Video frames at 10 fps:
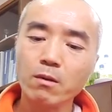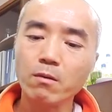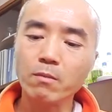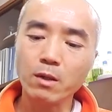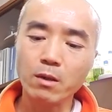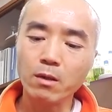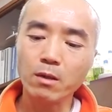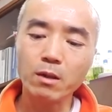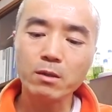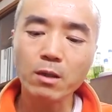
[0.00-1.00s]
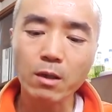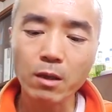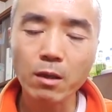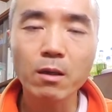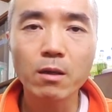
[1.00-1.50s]
とまあ厚揚
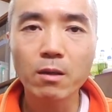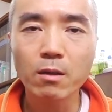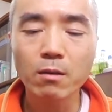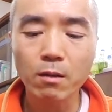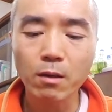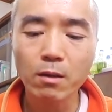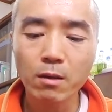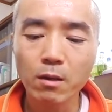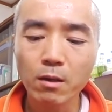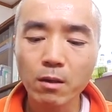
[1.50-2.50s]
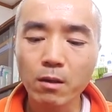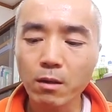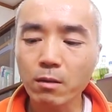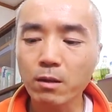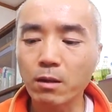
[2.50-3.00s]
げ半
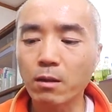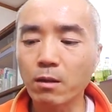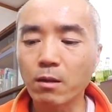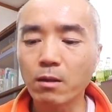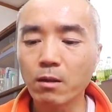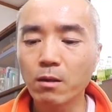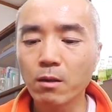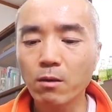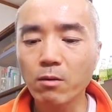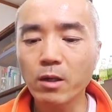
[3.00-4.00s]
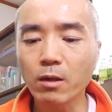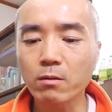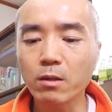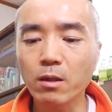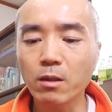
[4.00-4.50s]
額だったんでこれ
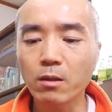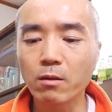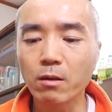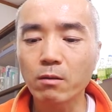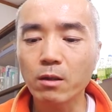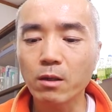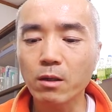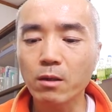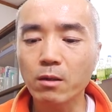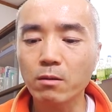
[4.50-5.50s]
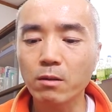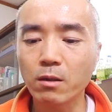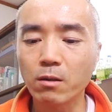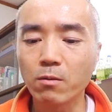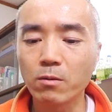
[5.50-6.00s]
100円なんで100円が半額な
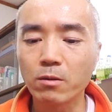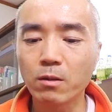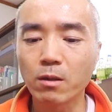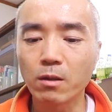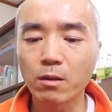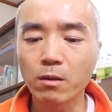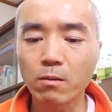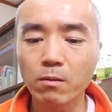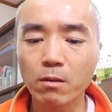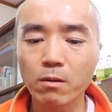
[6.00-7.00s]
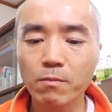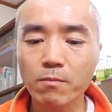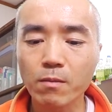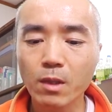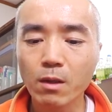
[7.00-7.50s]
んで50円なんだけどさ
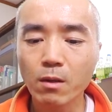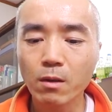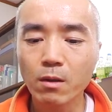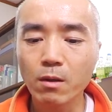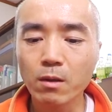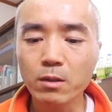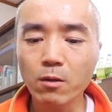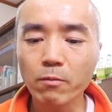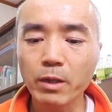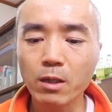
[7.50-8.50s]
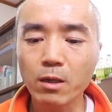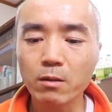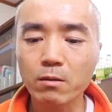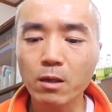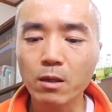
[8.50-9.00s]
原材料名大
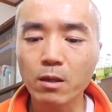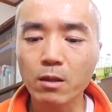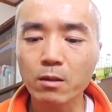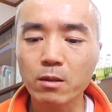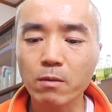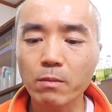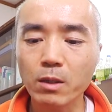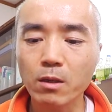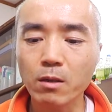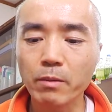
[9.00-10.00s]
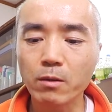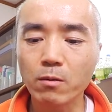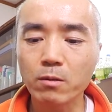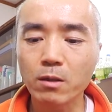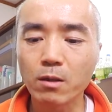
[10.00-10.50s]
豆カナダ産または米
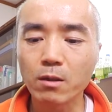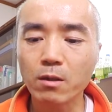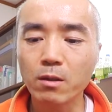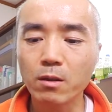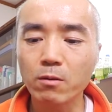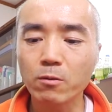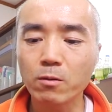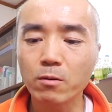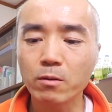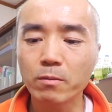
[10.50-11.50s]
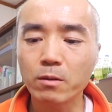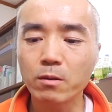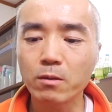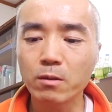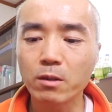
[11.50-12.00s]
国産であと植
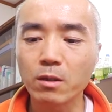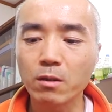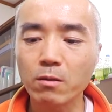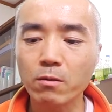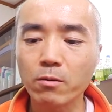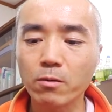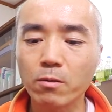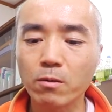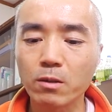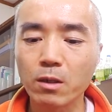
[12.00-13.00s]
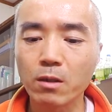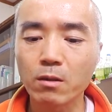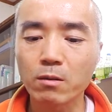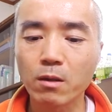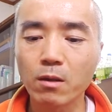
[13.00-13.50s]
物油脂と凝固剤で
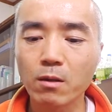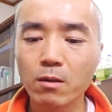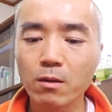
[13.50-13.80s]
すね